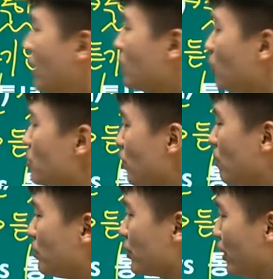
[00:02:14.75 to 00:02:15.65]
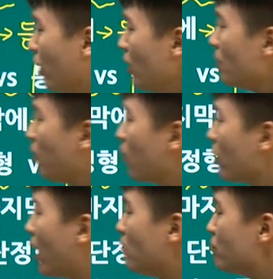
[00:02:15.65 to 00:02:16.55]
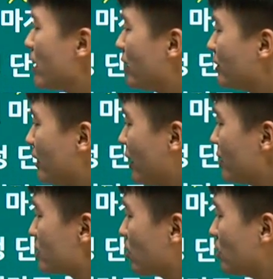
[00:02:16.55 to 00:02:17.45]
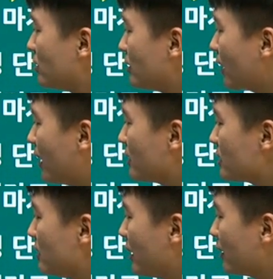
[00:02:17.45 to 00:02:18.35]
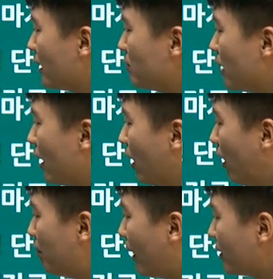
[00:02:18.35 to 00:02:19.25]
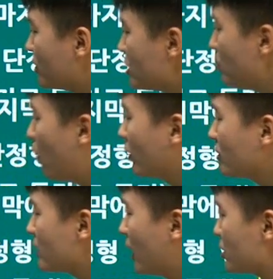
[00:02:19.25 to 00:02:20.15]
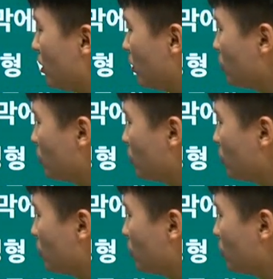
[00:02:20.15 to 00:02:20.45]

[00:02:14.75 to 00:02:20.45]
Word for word: 논설문은요. 뭔가 우리한테 얘는 설득하는 글이기 때문에요. 반드시 뭐가 등장하죠?